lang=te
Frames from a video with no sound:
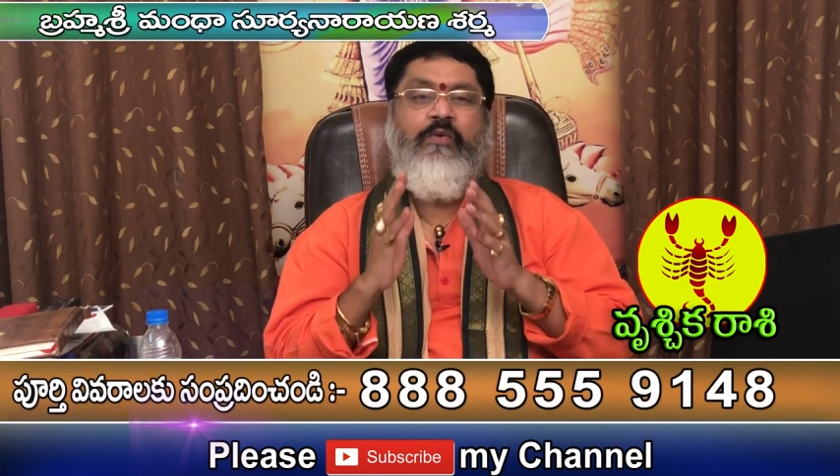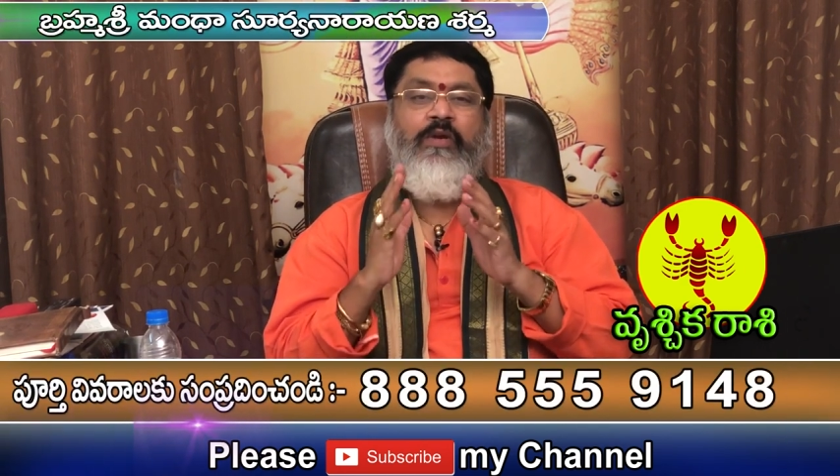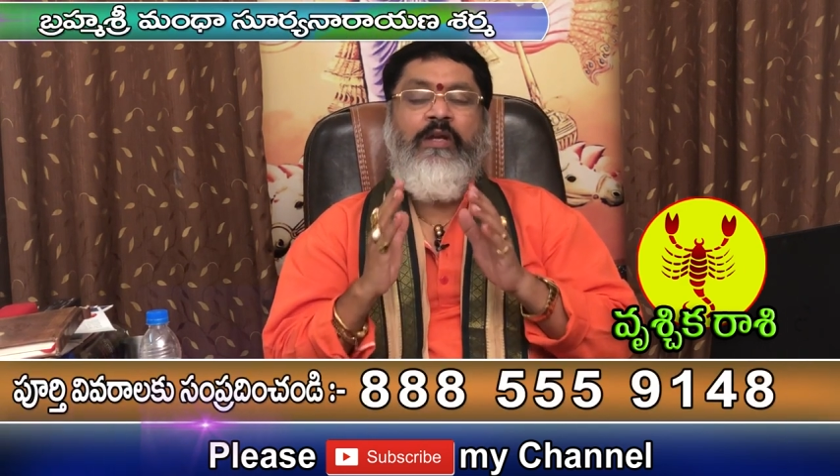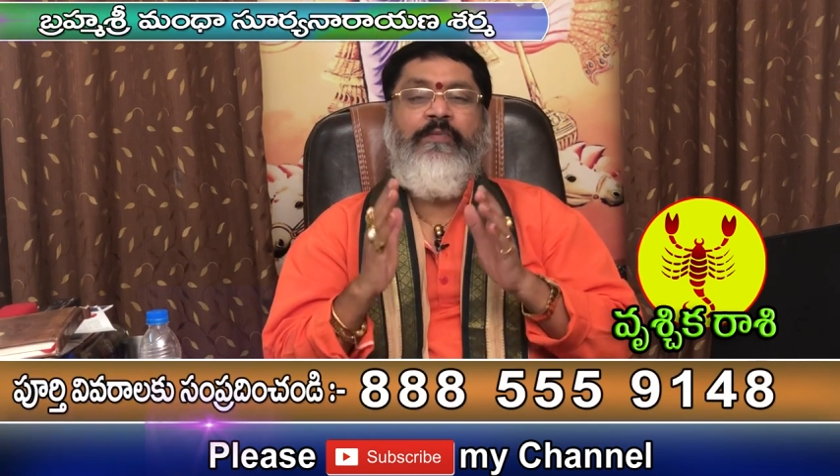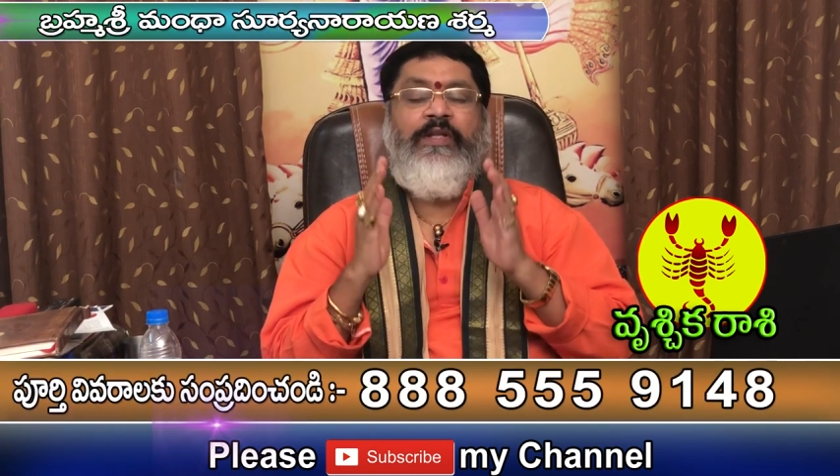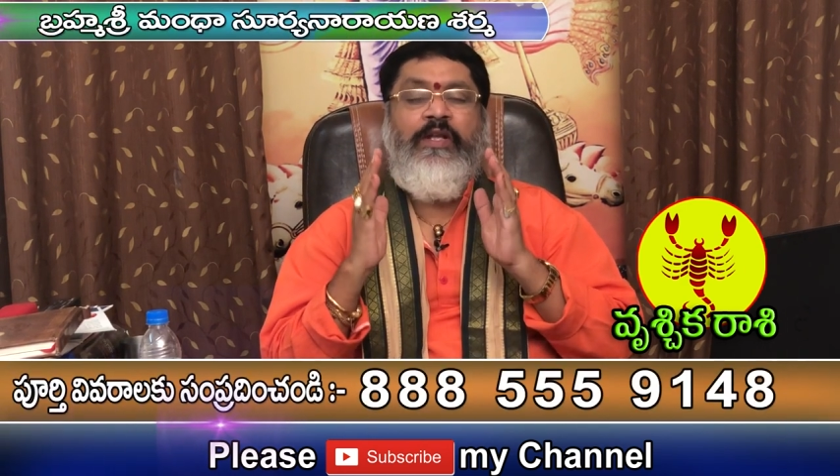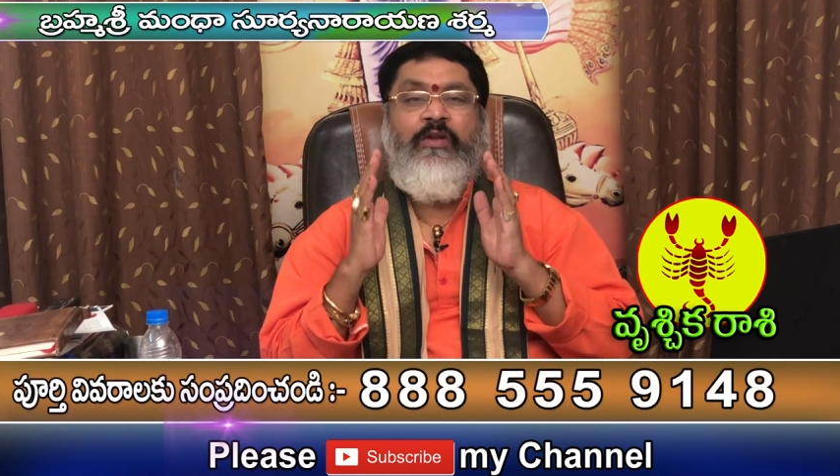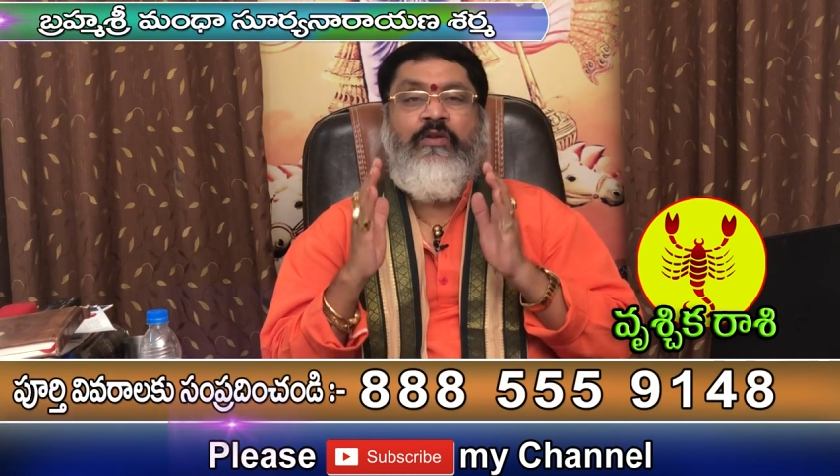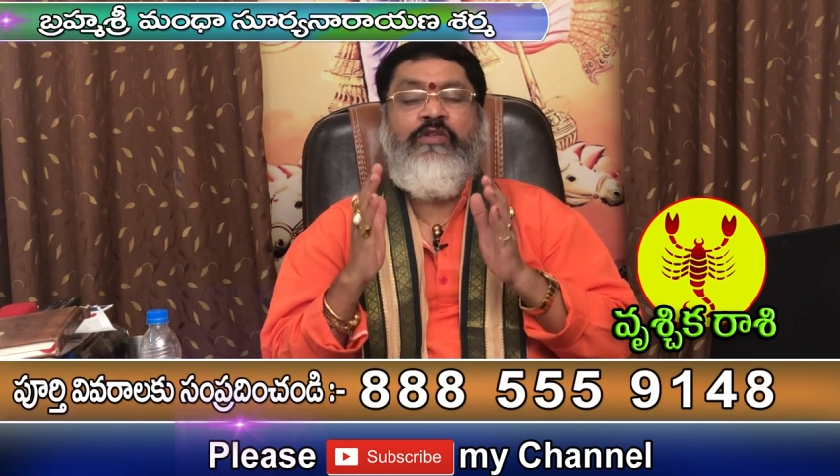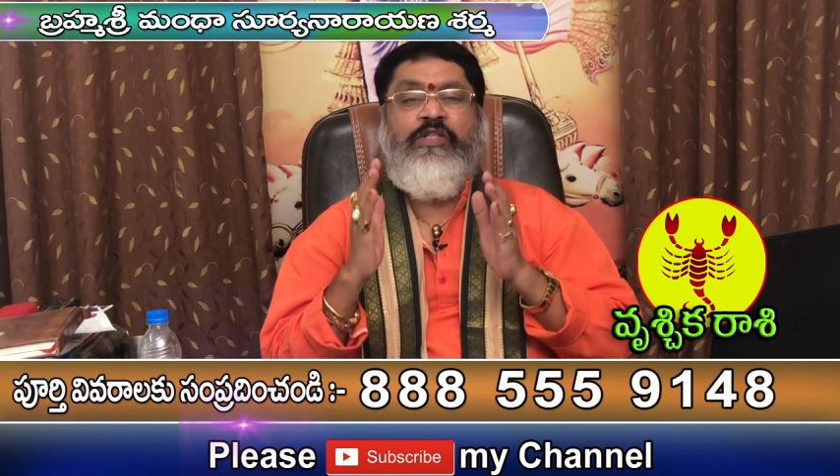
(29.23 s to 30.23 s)
కూడా ఈ పదిహేను
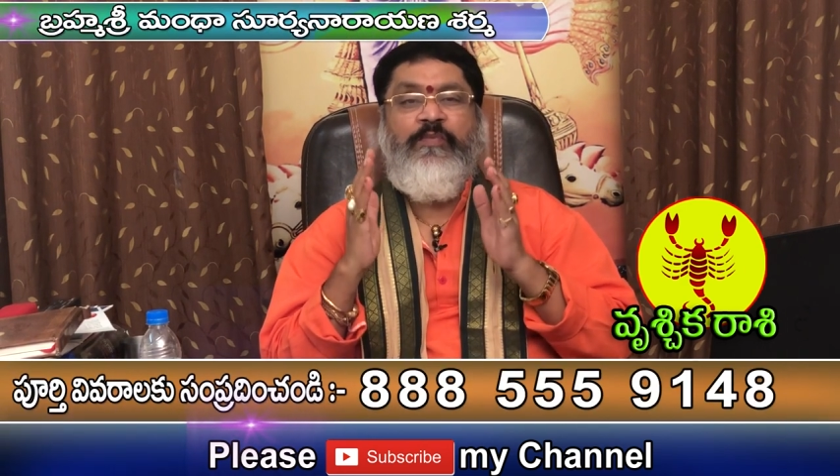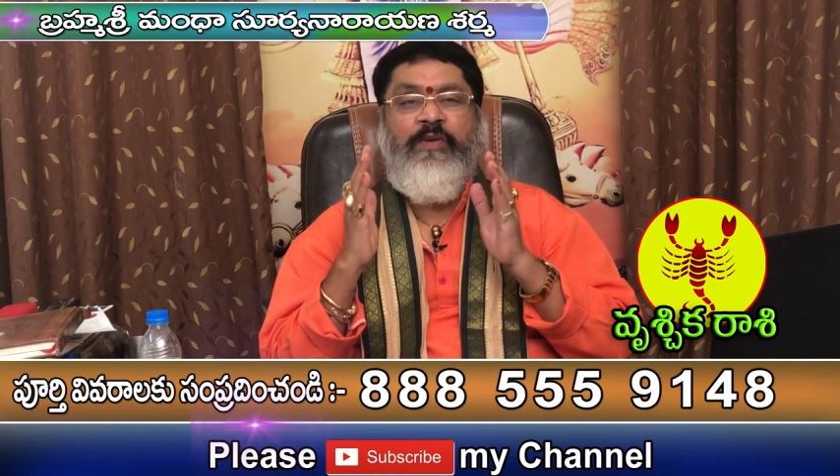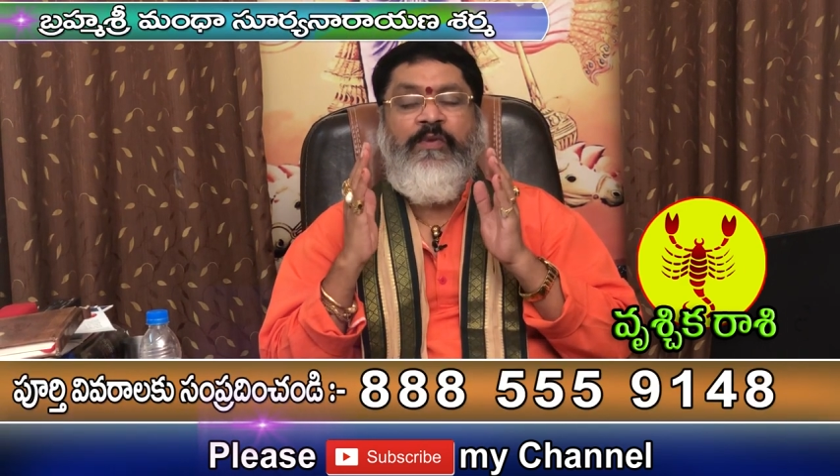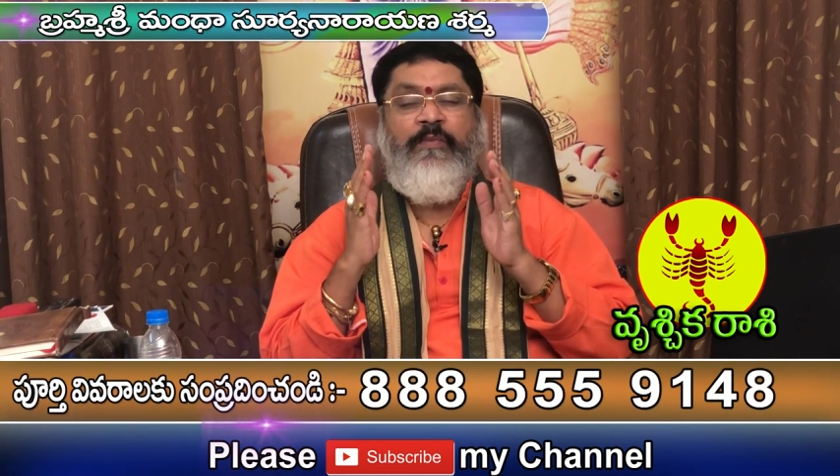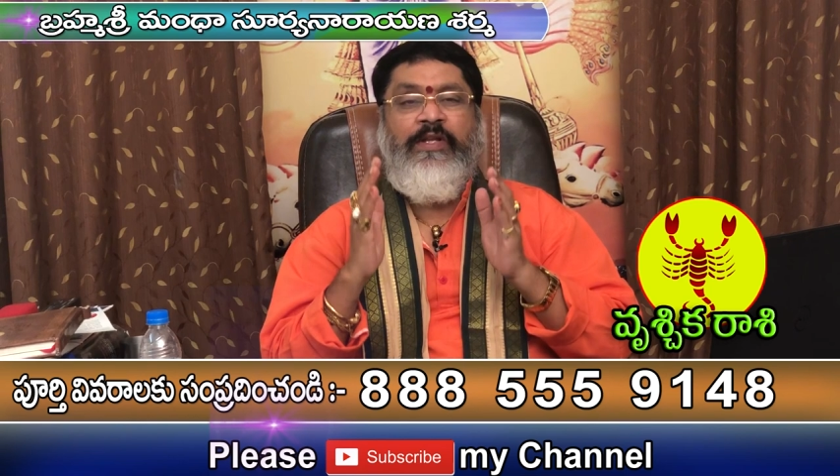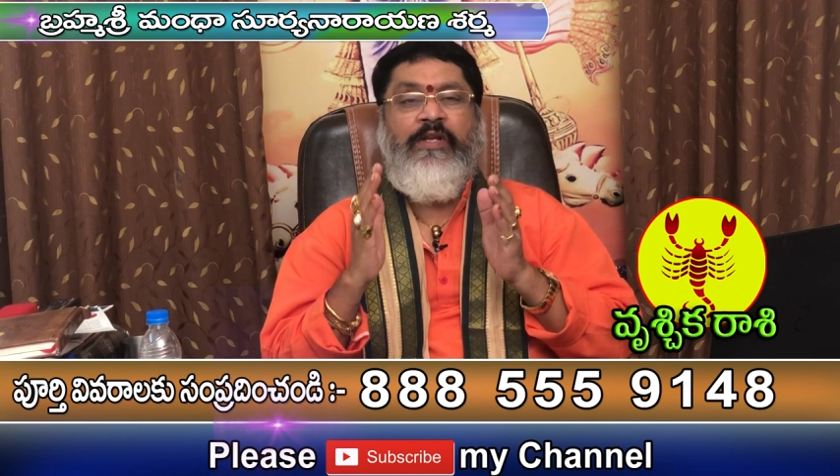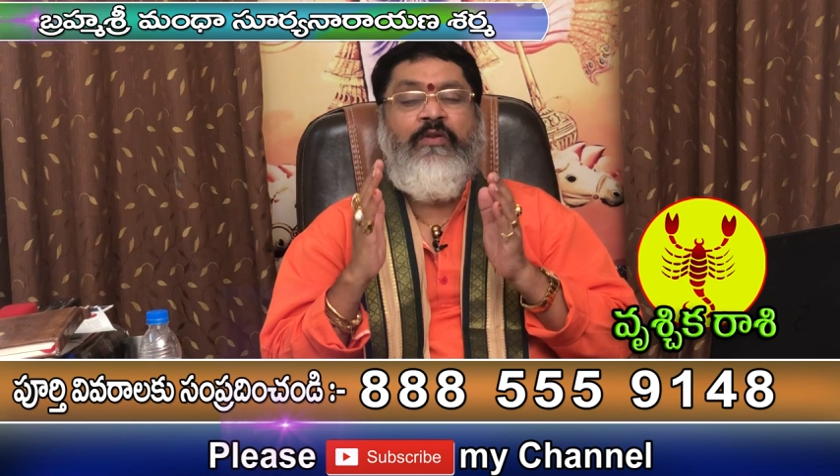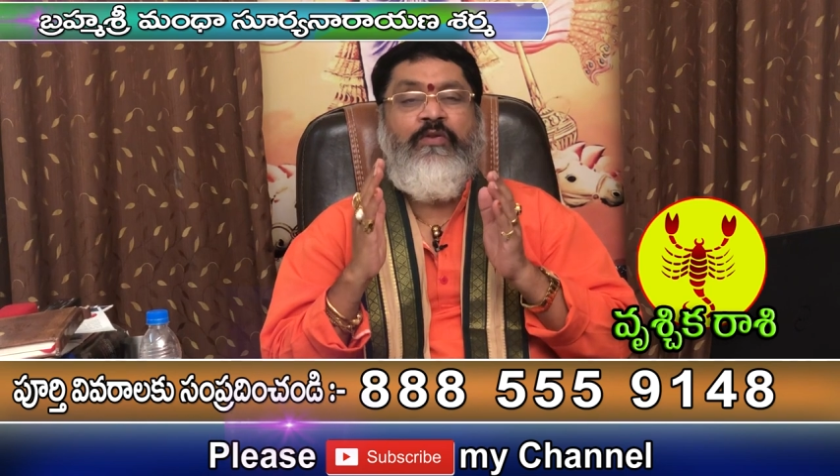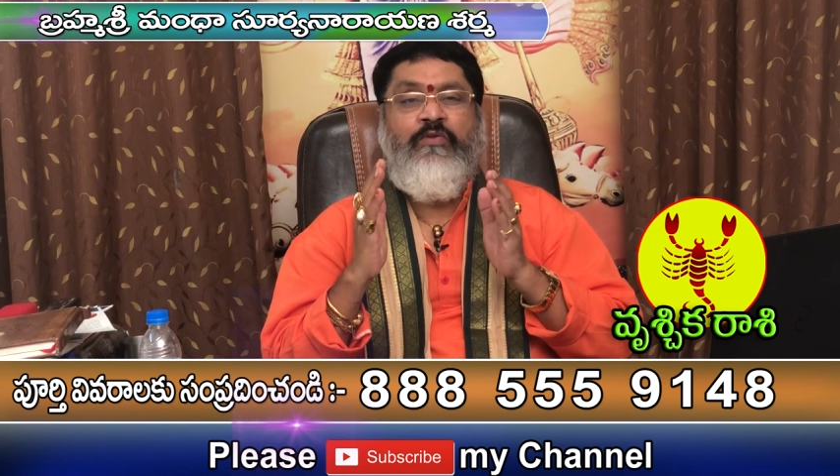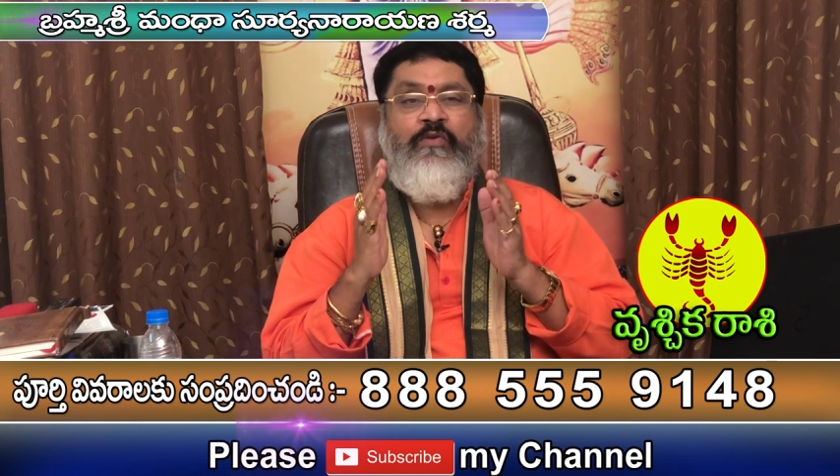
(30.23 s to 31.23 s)
రోజులు సెప్టెంబర్ పదిహేను
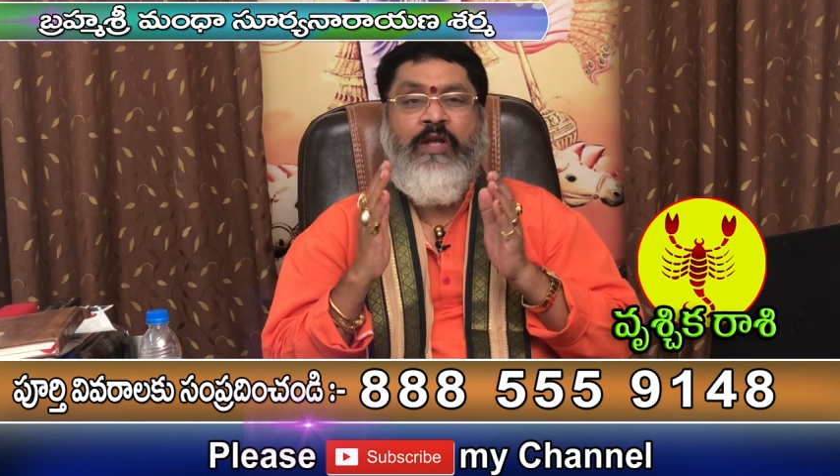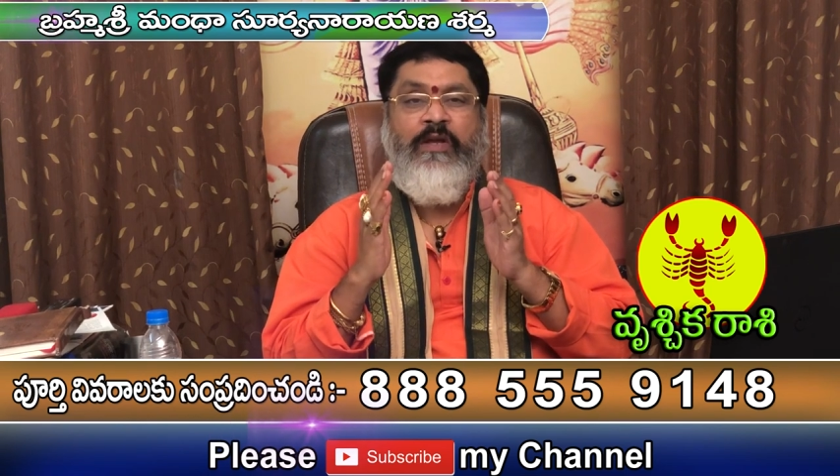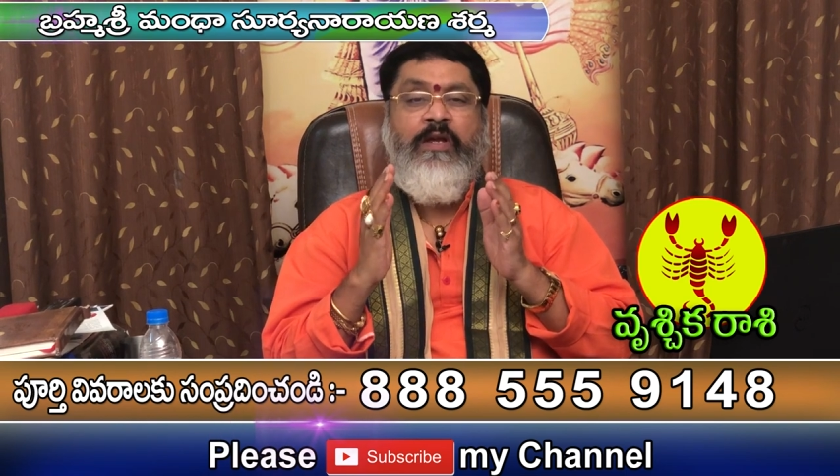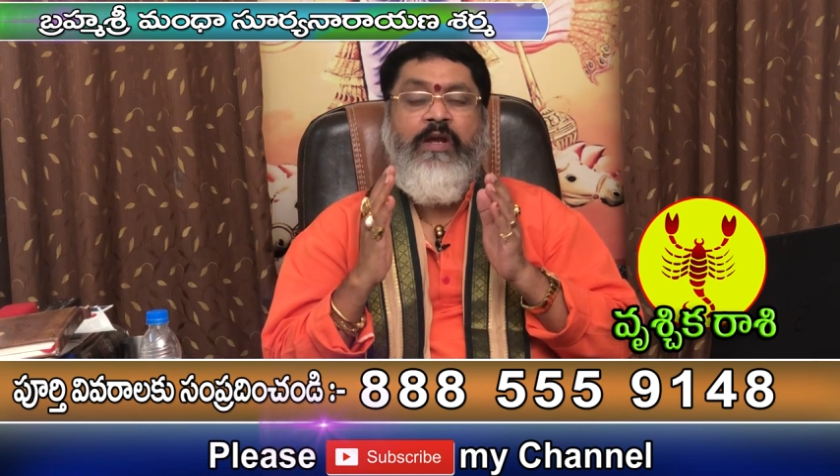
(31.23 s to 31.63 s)
రోజులు కూడా